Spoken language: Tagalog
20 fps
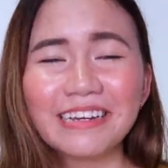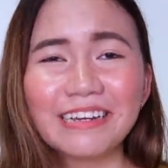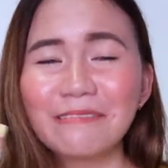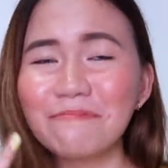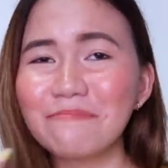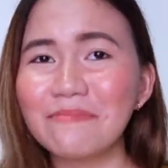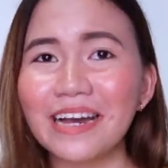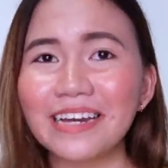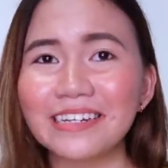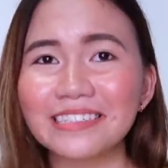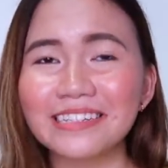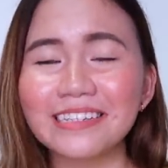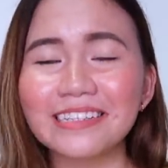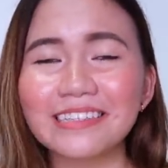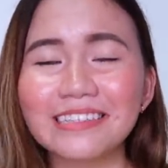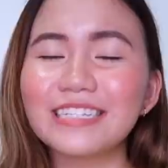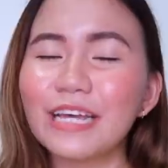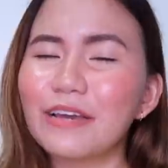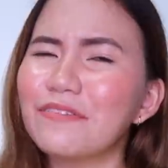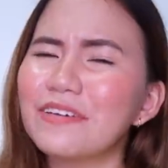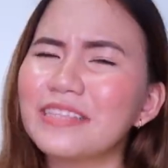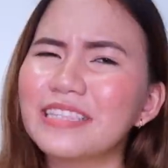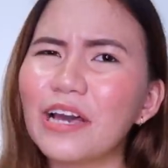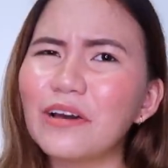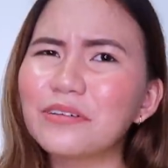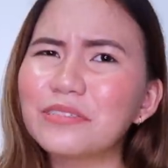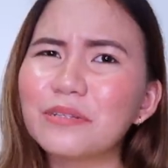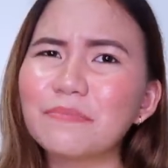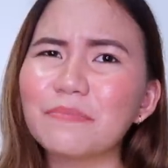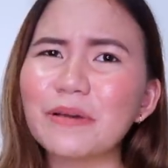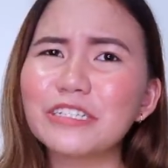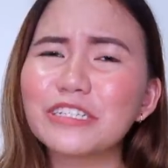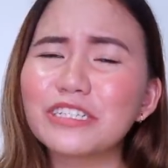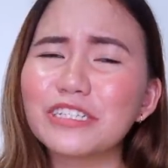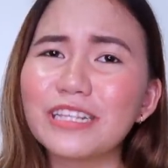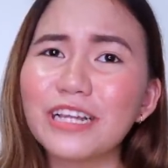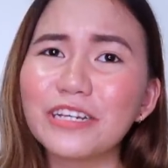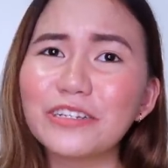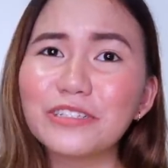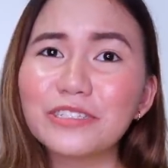Imagine, 7,000
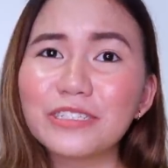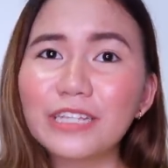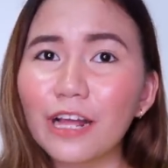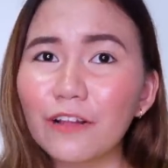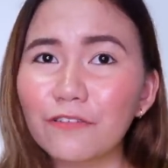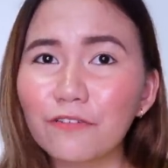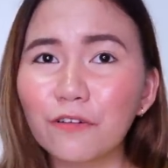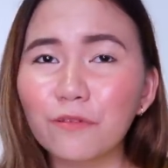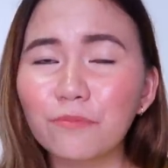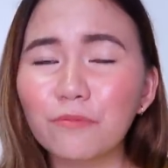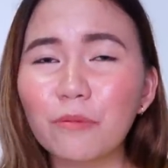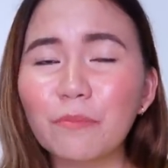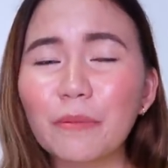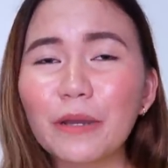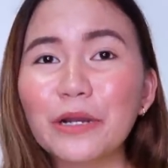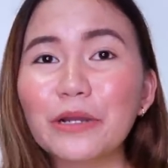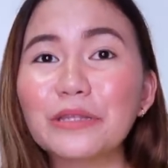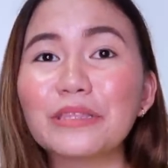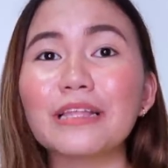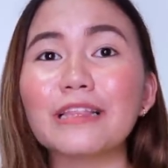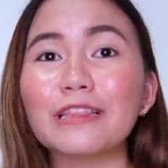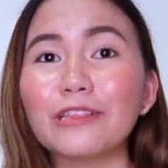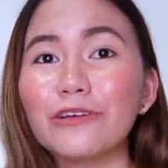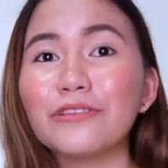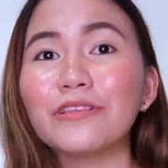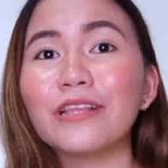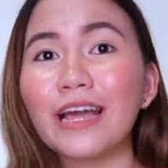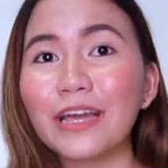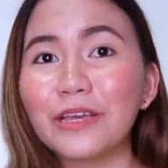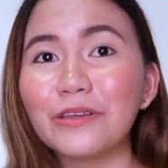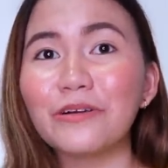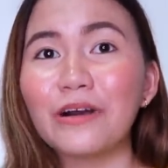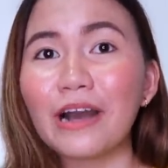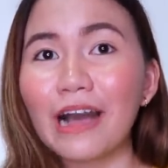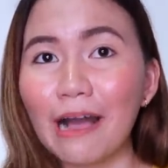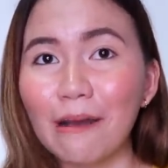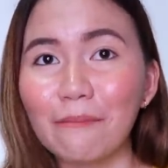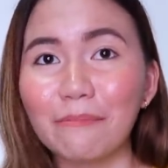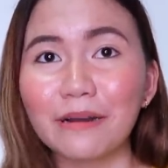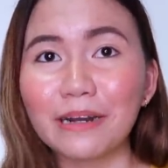pesos lang yung cellphone mo pero tatlo na yung
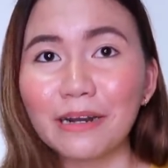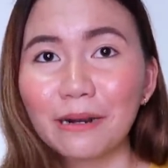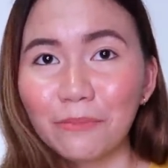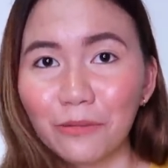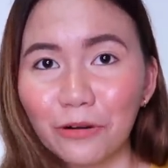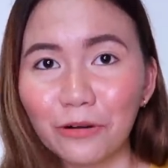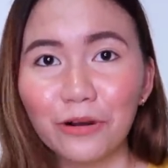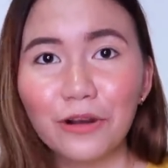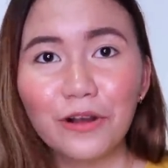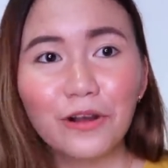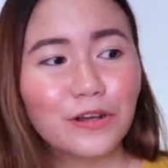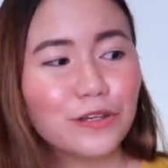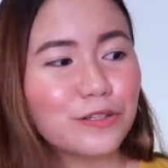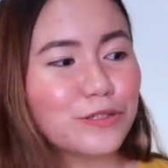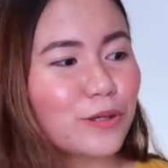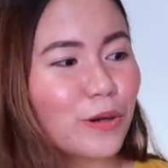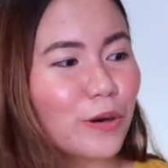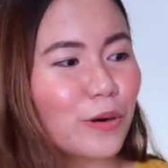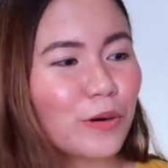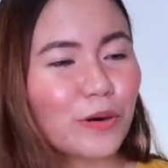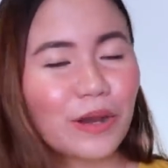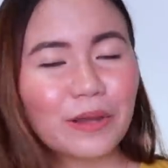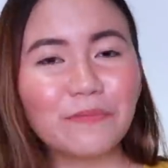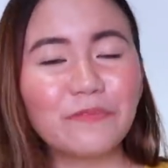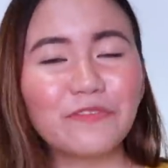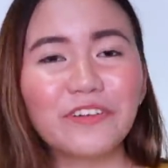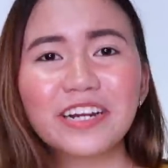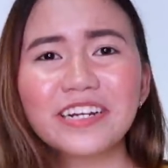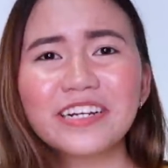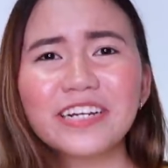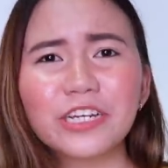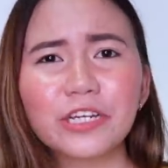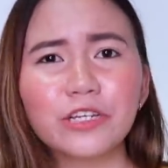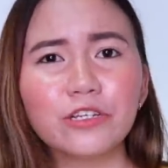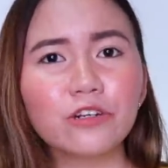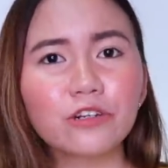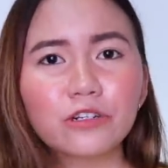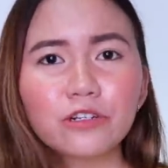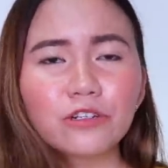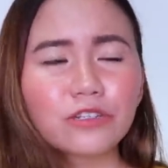camera mo. So, I'm very
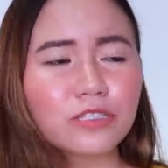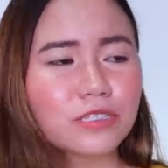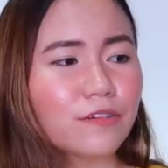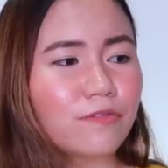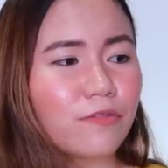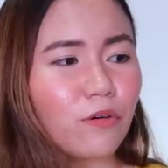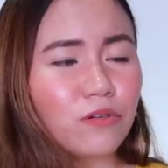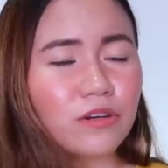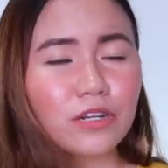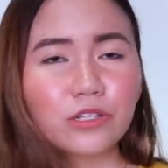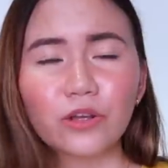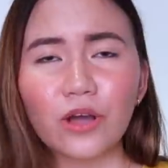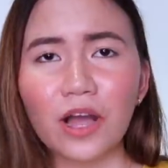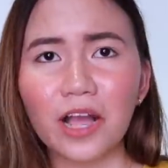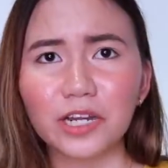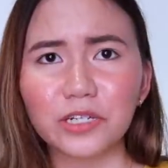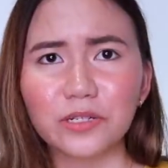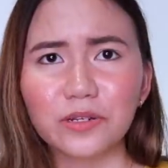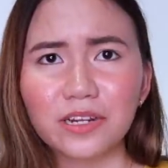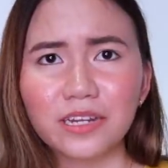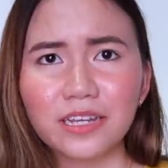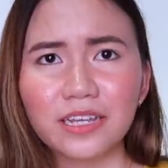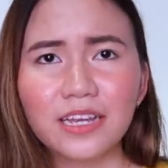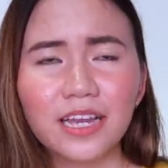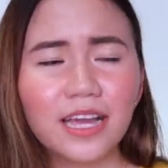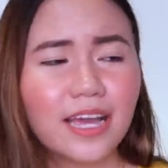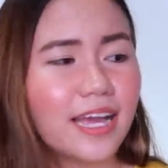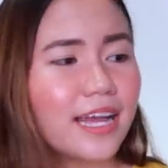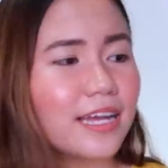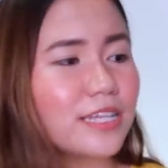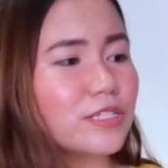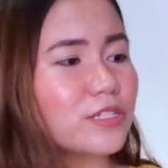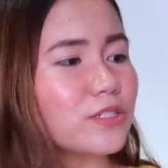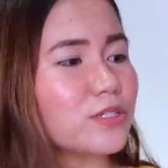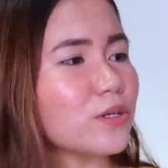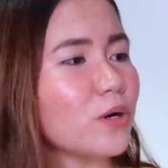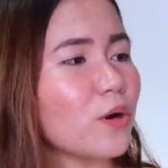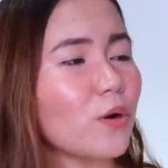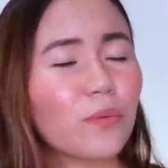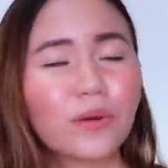curious sa phone na to actually.
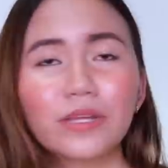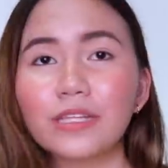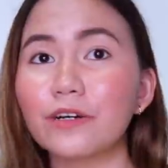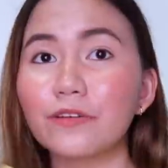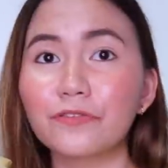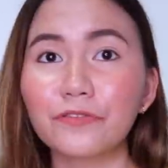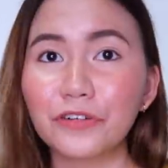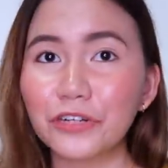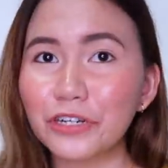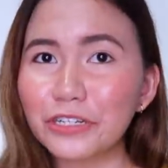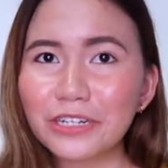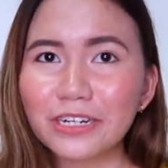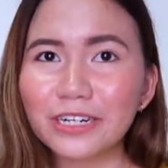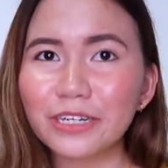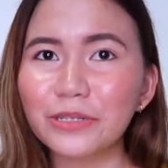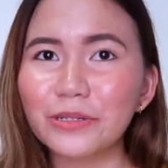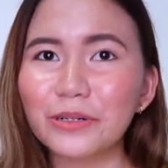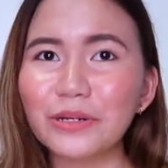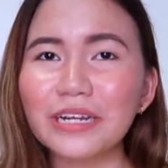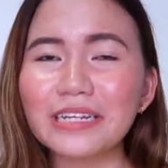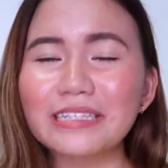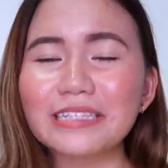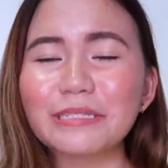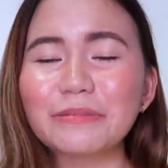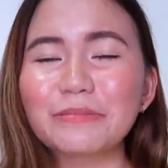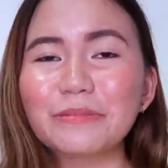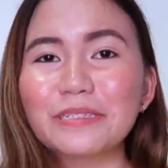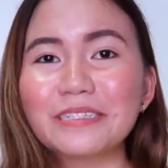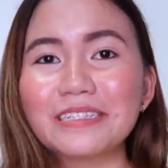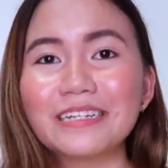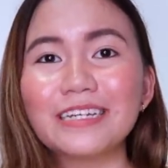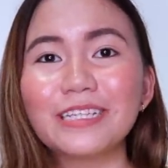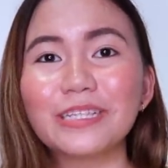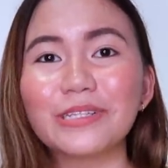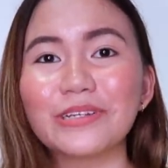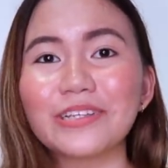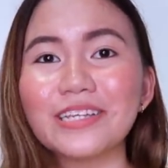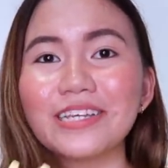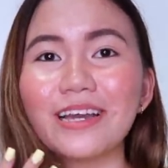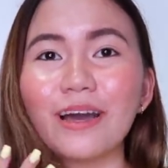So, without further ado, let us
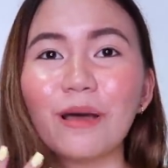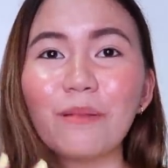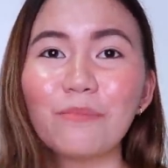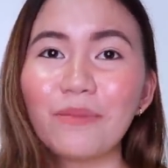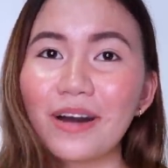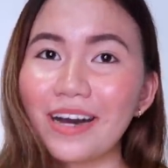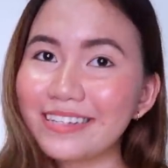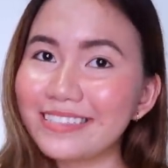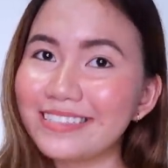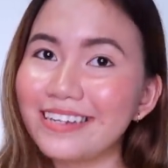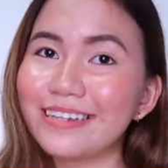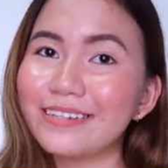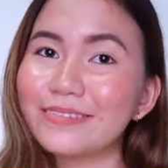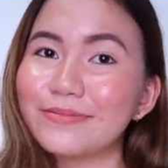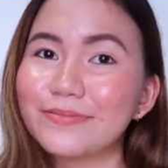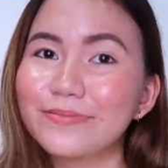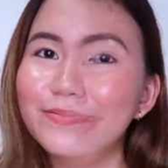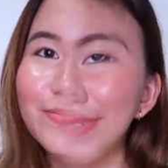proceed to the unboxing.